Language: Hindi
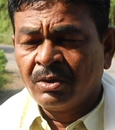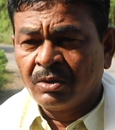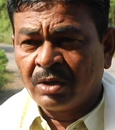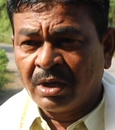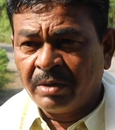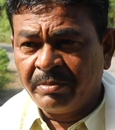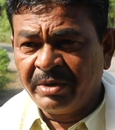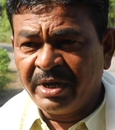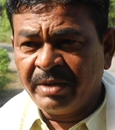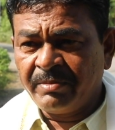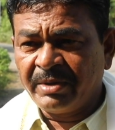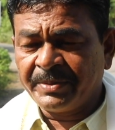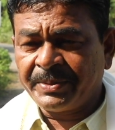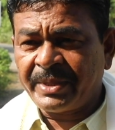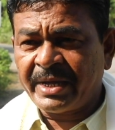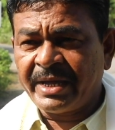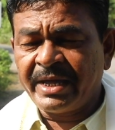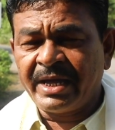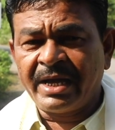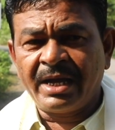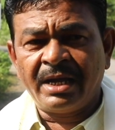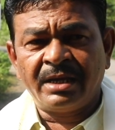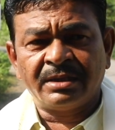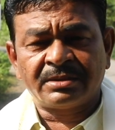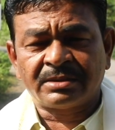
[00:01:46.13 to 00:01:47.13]
तो हमने
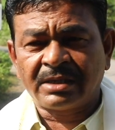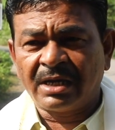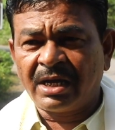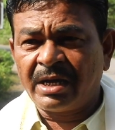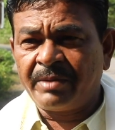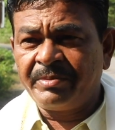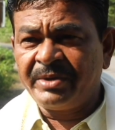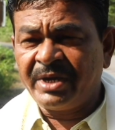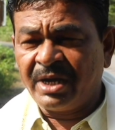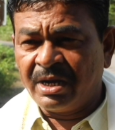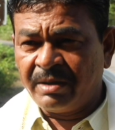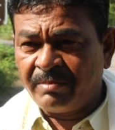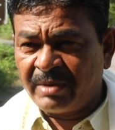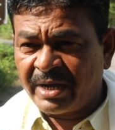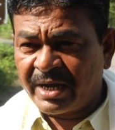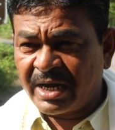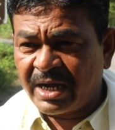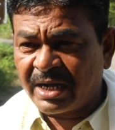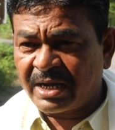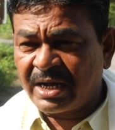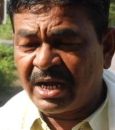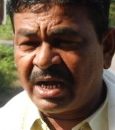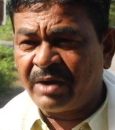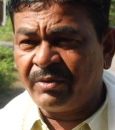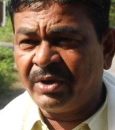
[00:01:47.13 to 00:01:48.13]
बताया साहब ये
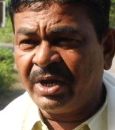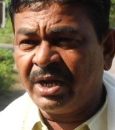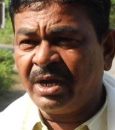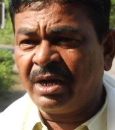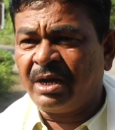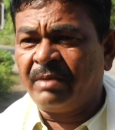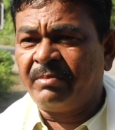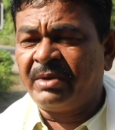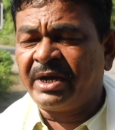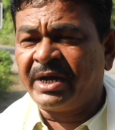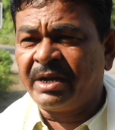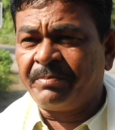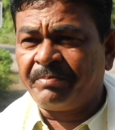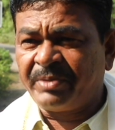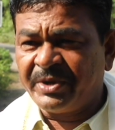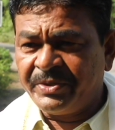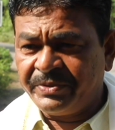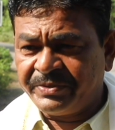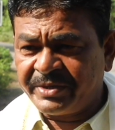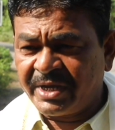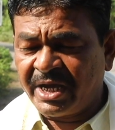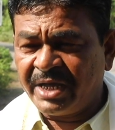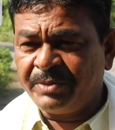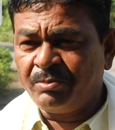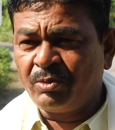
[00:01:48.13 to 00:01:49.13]
हमारा गांव है हमारी
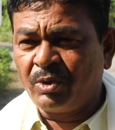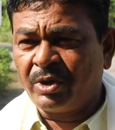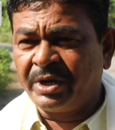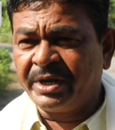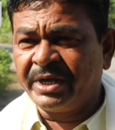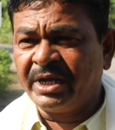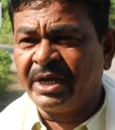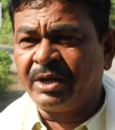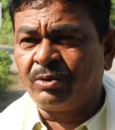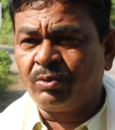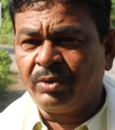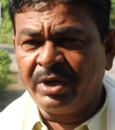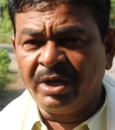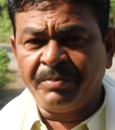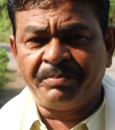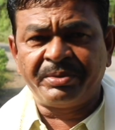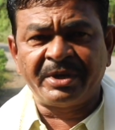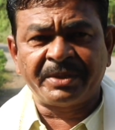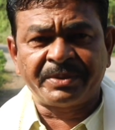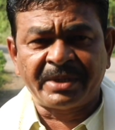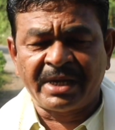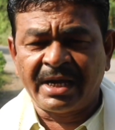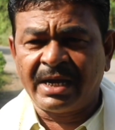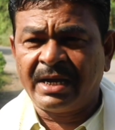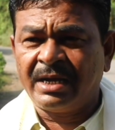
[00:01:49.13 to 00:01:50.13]
पंचायत बॉडी है रूढ़ी
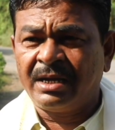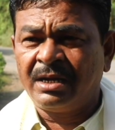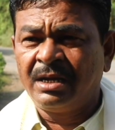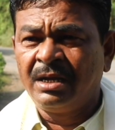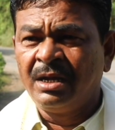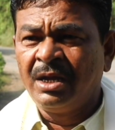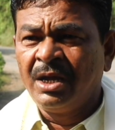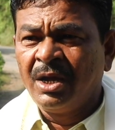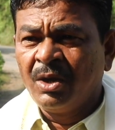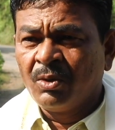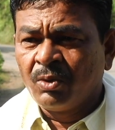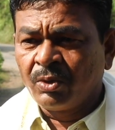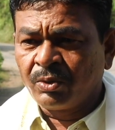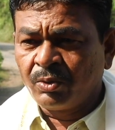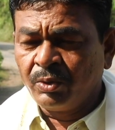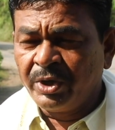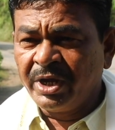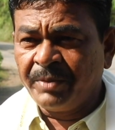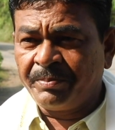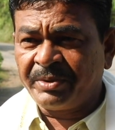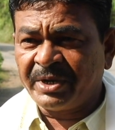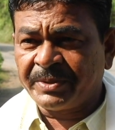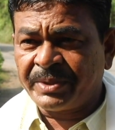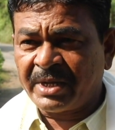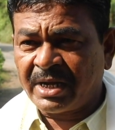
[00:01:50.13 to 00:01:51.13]
प्रथा वो
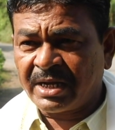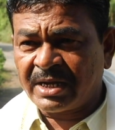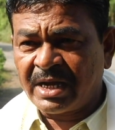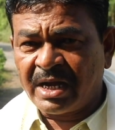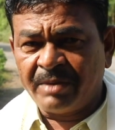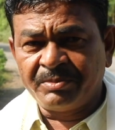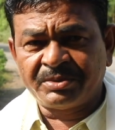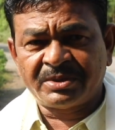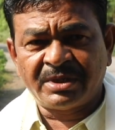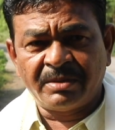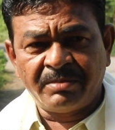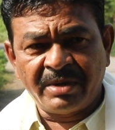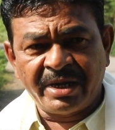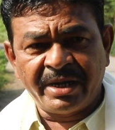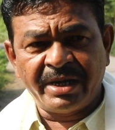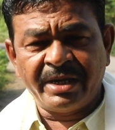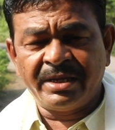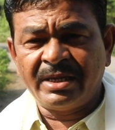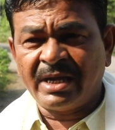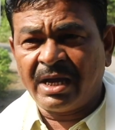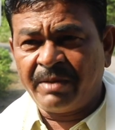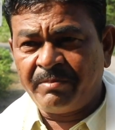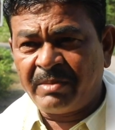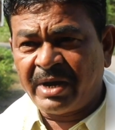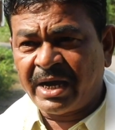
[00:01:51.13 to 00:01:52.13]
रूढ़ी प्रथा ग्राम सभा ने
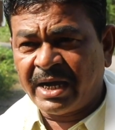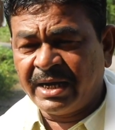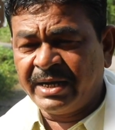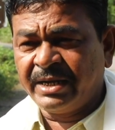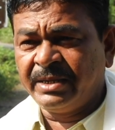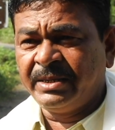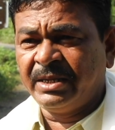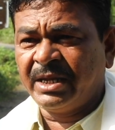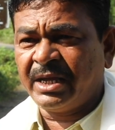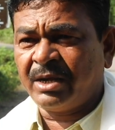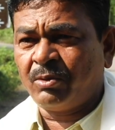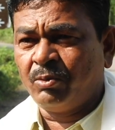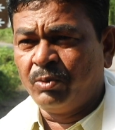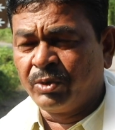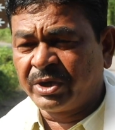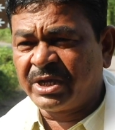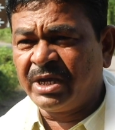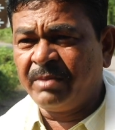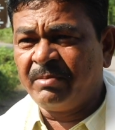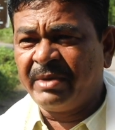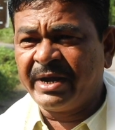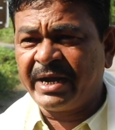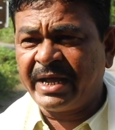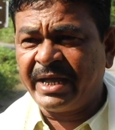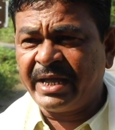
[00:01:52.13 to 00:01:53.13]
यहाँ बहाली दी है
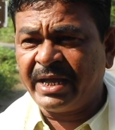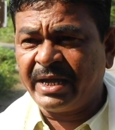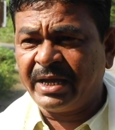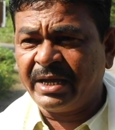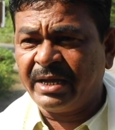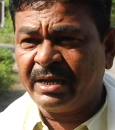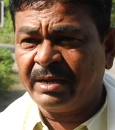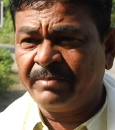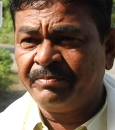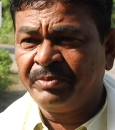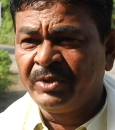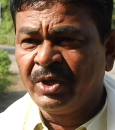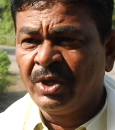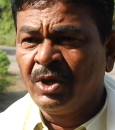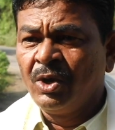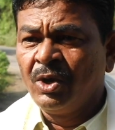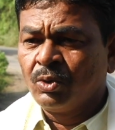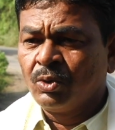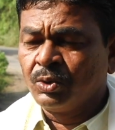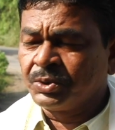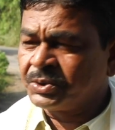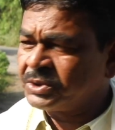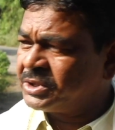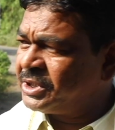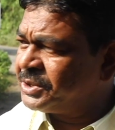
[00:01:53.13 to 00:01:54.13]
मुखी बनाया है
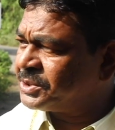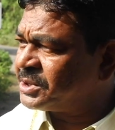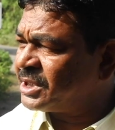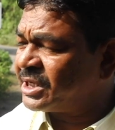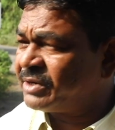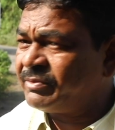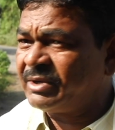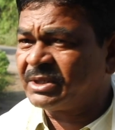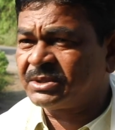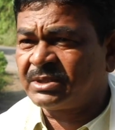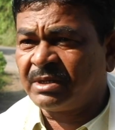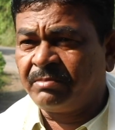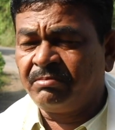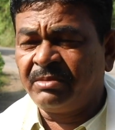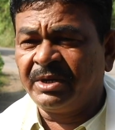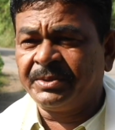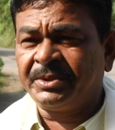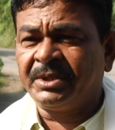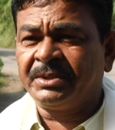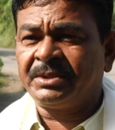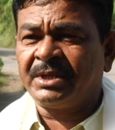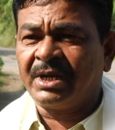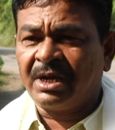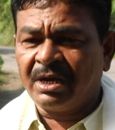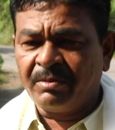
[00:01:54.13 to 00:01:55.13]
उसकी
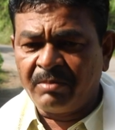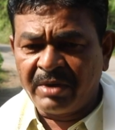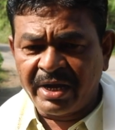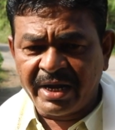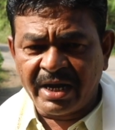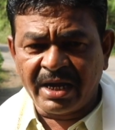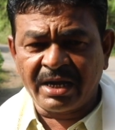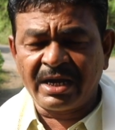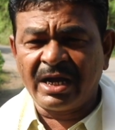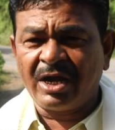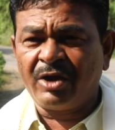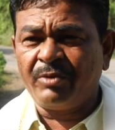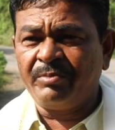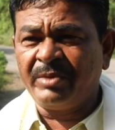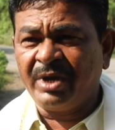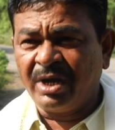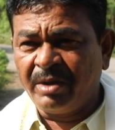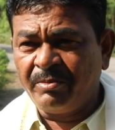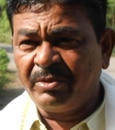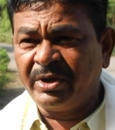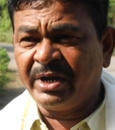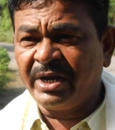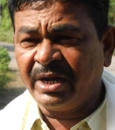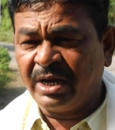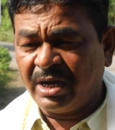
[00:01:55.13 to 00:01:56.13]
सर्वसम्मति से हमारा गांव में
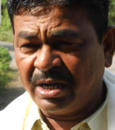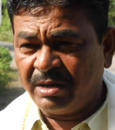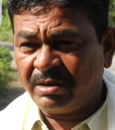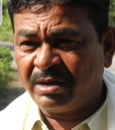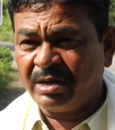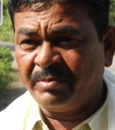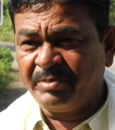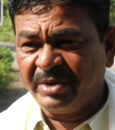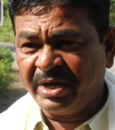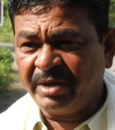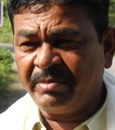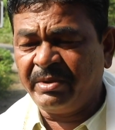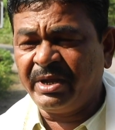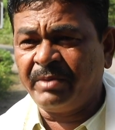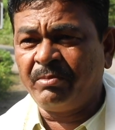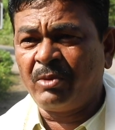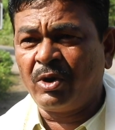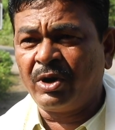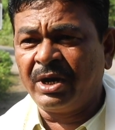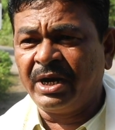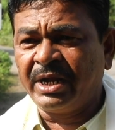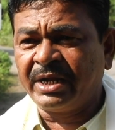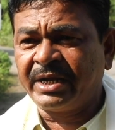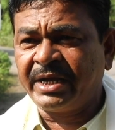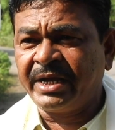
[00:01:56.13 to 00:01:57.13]
हमने हमने ये
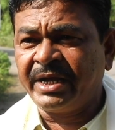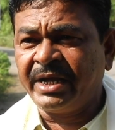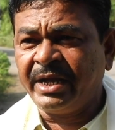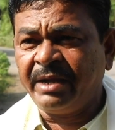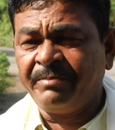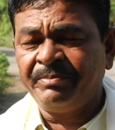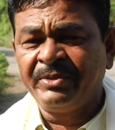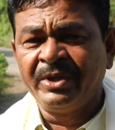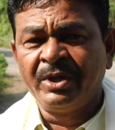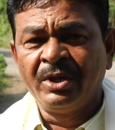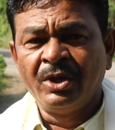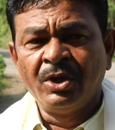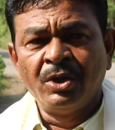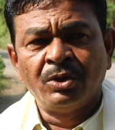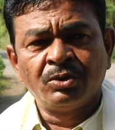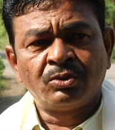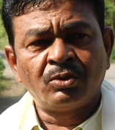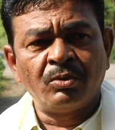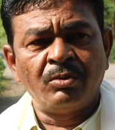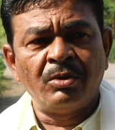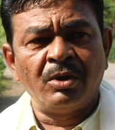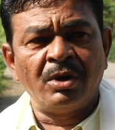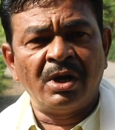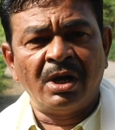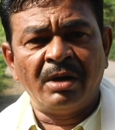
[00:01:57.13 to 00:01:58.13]
बोर्ड लगाया है
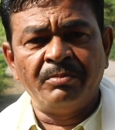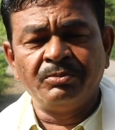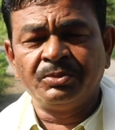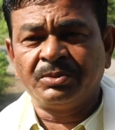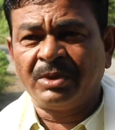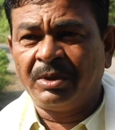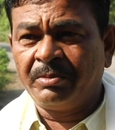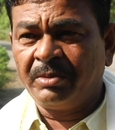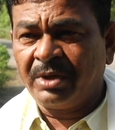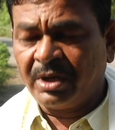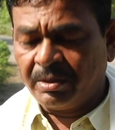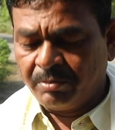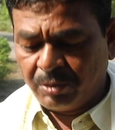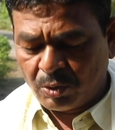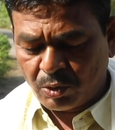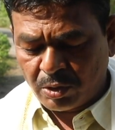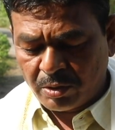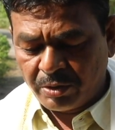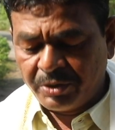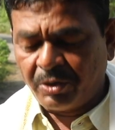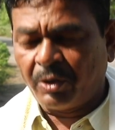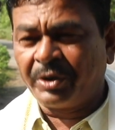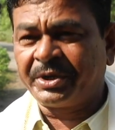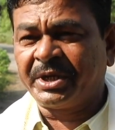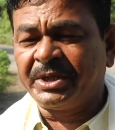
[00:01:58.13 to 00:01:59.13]
तो वो हम, हम
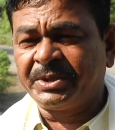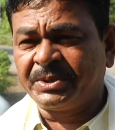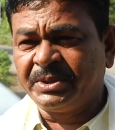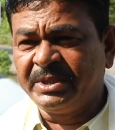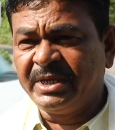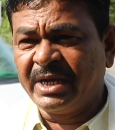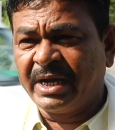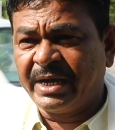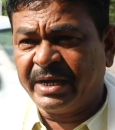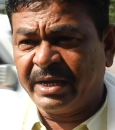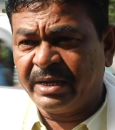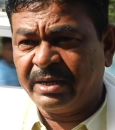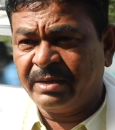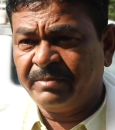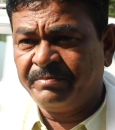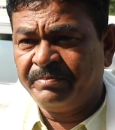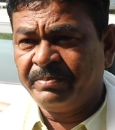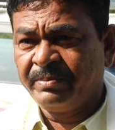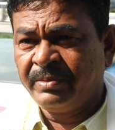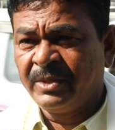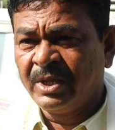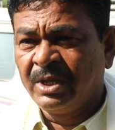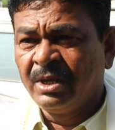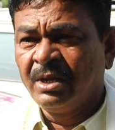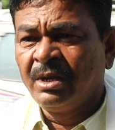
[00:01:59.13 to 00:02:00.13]
हमको नोटिस दिया है
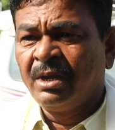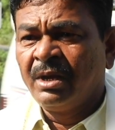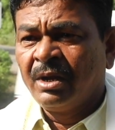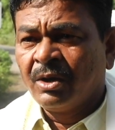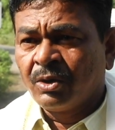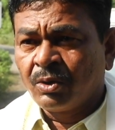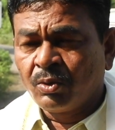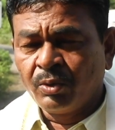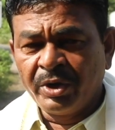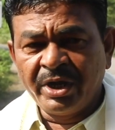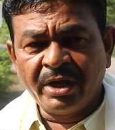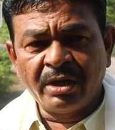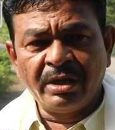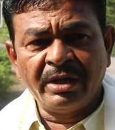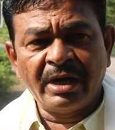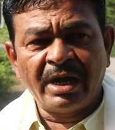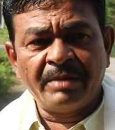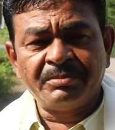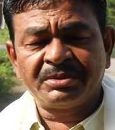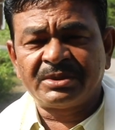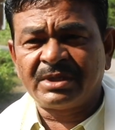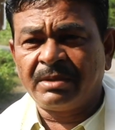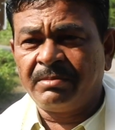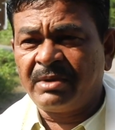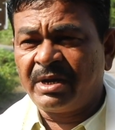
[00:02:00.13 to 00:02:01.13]
रूढ़ी
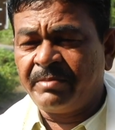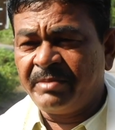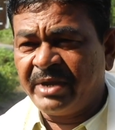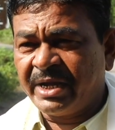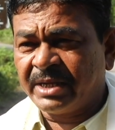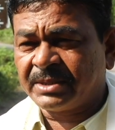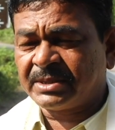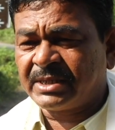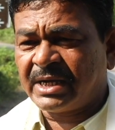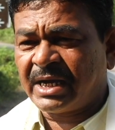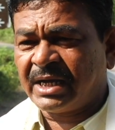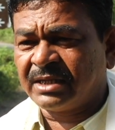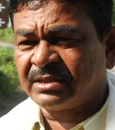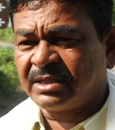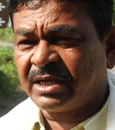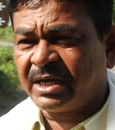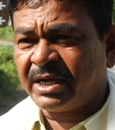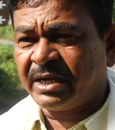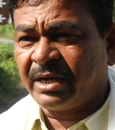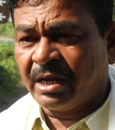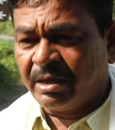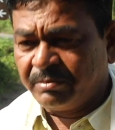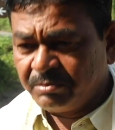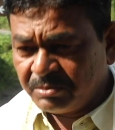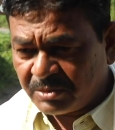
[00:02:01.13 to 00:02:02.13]
ग्राम सभा में ऐसा आता
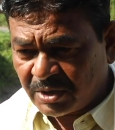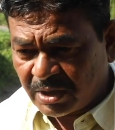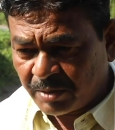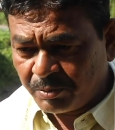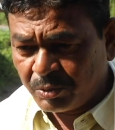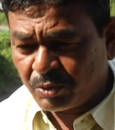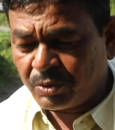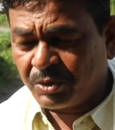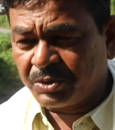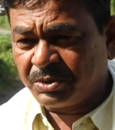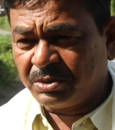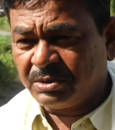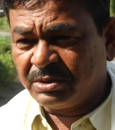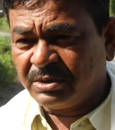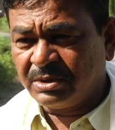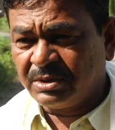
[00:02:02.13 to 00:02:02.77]
है हम हमको